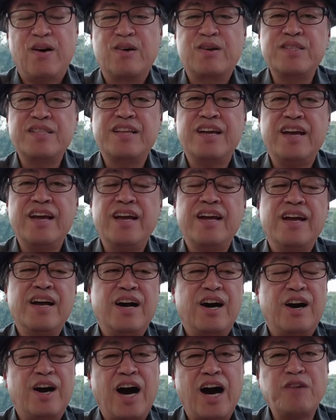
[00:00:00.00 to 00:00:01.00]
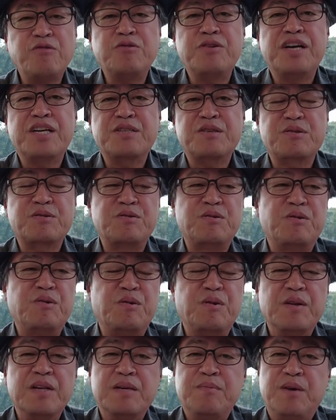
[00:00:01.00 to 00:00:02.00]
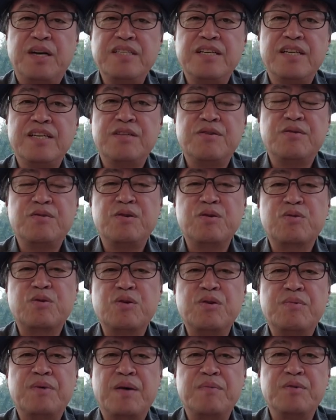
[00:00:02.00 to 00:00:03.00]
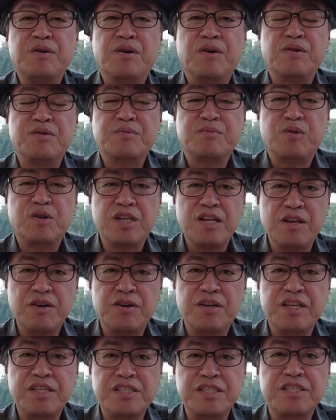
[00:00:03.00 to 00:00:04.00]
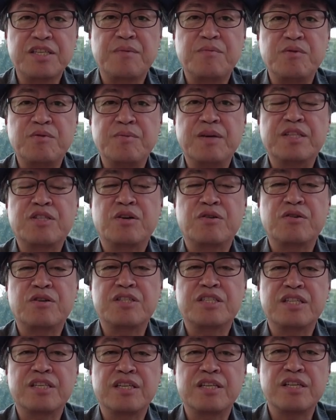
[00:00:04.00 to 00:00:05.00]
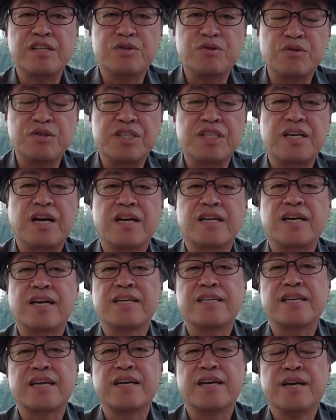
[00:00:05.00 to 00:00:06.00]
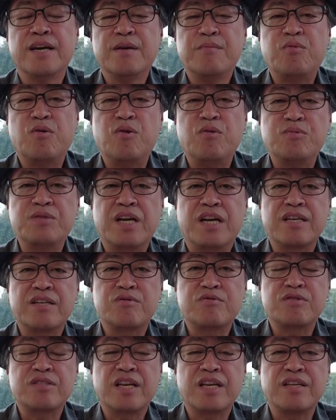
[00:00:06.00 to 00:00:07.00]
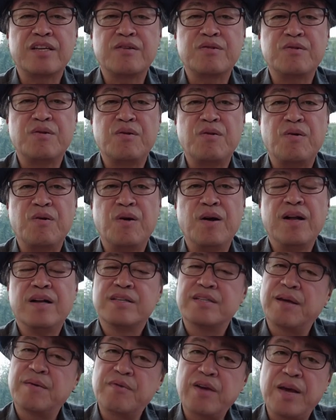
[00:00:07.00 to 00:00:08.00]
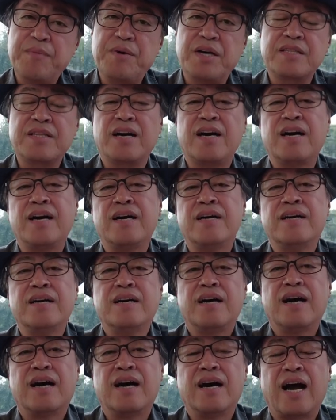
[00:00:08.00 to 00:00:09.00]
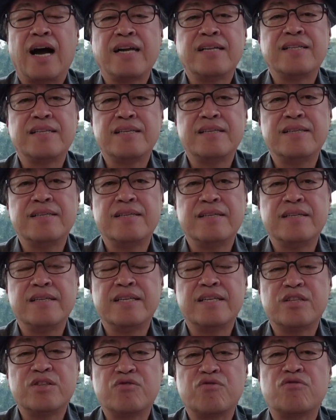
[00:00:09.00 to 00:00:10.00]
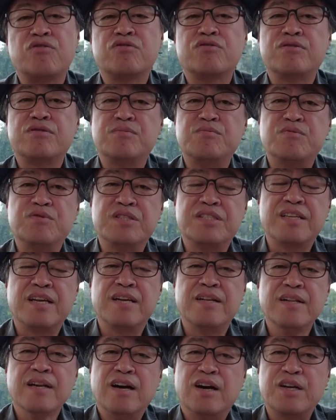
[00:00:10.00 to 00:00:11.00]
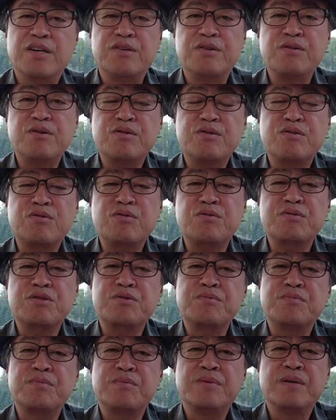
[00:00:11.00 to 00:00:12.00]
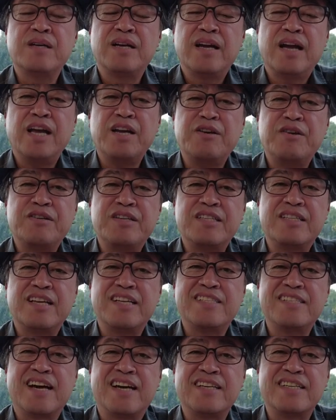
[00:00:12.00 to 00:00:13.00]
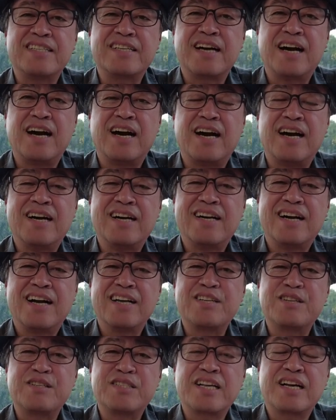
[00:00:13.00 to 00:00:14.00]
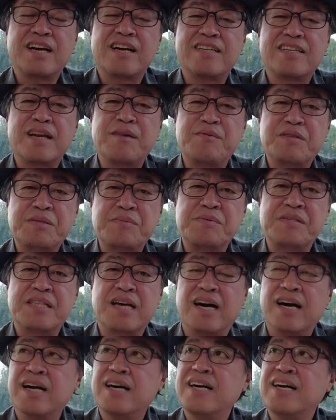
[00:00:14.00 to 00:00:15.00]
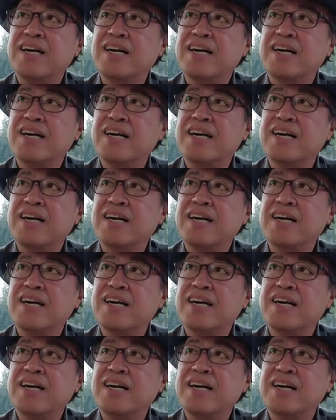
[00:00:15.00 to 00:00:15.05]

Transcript: 근데 한국에서도 만약 이런 걸 도입하면 1년에 진짜 몇천억씩 1조씩 가깝게 보험 사기도 생기고 그다음에 해마다 아이들이 줄어드는 문제 이런 것도 좀 해결이 되지 않을까 이런 생각을 해봤습니다.